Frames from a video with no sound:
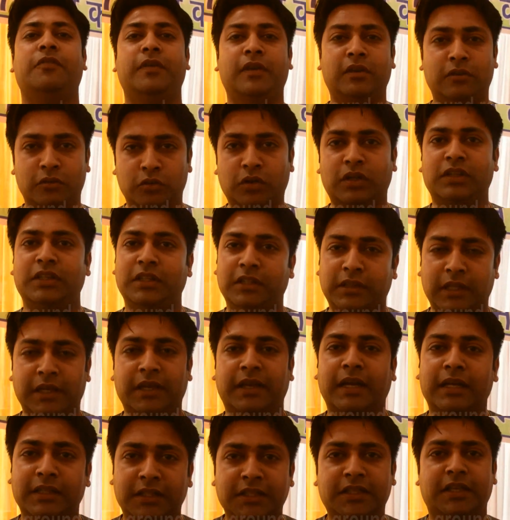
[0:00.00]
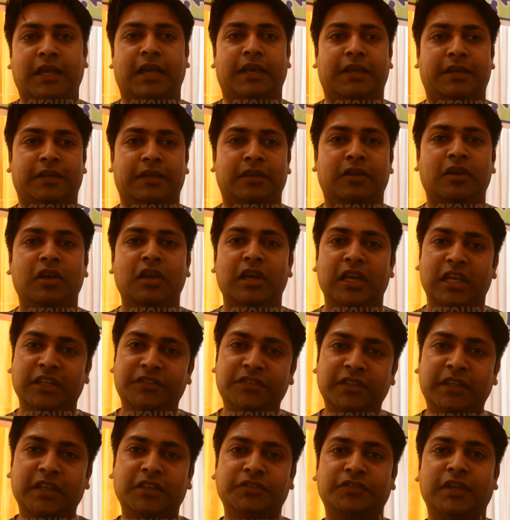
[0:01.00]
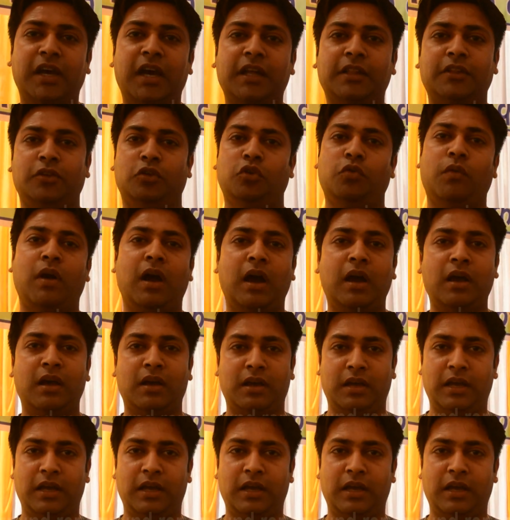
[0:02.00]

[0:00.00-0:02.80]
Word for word: फी उनको तनख्वाह दी जाएगी इसी के साथ युवा